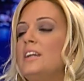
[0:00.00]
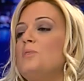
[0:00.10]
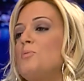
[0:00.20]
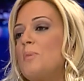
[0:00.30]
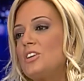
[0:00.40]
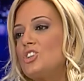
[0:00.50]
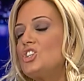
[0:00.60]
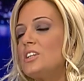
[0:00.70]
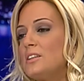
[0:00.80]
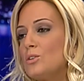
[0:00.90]
hani bir
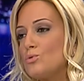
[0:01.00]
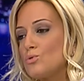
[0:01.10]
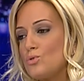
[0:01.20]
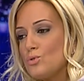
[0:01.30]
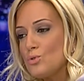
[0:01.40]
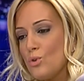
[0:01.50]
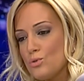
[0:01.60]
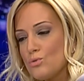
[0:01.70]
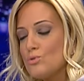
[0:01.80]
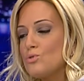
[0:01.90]
bakışında, duruşunda,
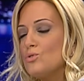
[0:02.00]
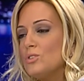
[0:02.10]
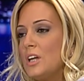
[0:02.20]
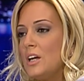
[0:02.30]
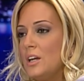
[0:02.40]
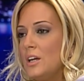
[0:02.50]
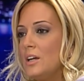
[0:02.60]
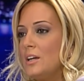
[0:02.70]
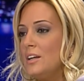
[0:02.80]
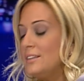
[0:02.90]
oturuşunda.
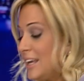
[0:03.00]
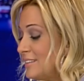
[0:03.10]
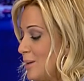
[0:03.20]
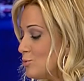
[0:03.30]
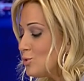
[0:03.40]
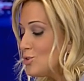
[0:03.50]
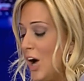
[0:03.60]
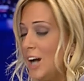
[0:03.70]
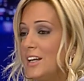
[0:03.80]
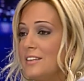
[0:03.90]
Teyzem soruyor
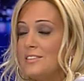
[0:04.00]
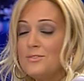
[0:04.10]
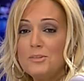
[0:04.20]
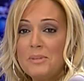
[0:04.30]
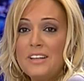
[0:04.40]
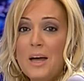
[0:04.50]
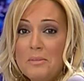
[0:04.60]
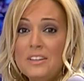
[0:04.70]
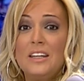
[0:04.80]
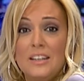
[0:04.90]
hala sıfır beden
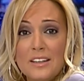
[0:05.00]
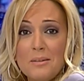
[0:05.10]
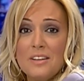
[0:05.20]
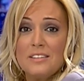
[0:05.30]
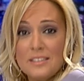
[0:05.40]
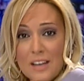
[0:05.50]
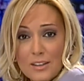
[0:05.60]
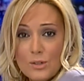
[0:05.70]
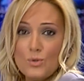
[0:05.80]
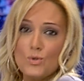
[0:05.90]
mi diye inanamazsın daha
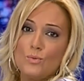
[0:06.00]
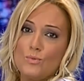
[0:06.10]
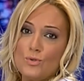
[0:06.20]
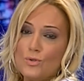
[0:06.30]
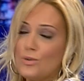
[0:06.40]
da küçülmüş.